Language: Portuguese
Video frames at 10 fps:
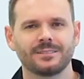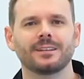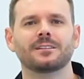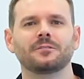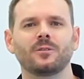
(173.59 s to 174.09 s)

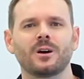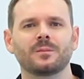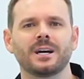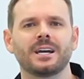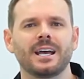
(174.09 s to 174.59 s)
Dessa
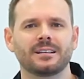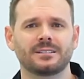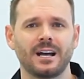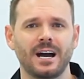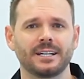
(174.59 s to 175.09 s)
forma,
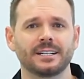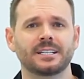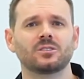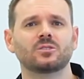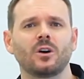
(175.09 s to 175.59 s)
essa área
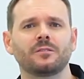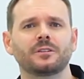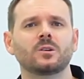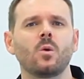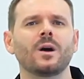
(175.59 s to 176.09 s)
que
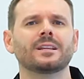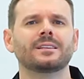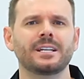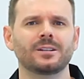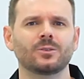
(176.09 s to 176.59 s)
sofre com o
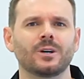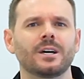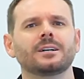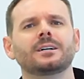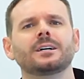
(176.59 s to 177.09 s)
atrito
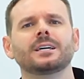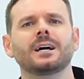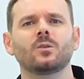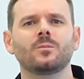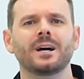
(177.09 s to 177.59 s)

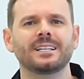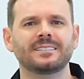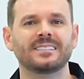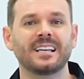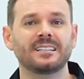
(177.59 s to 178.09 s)
ganha uma
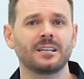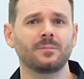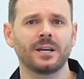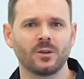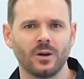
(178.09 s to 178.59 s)
resistência
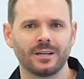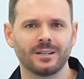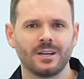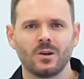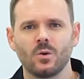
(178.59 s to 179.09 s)
maior,
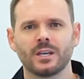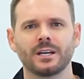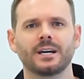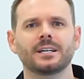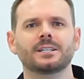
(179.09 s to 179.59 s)
o que
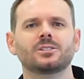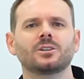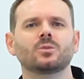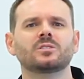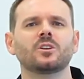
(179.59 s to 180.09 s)
garante
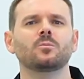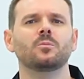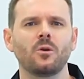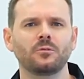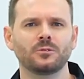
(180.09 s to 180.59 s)
o seu
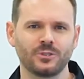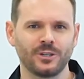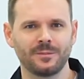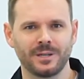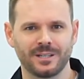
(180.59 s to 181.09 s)
bom
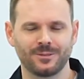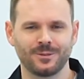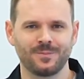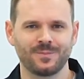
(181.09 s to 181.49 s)
funcionamento.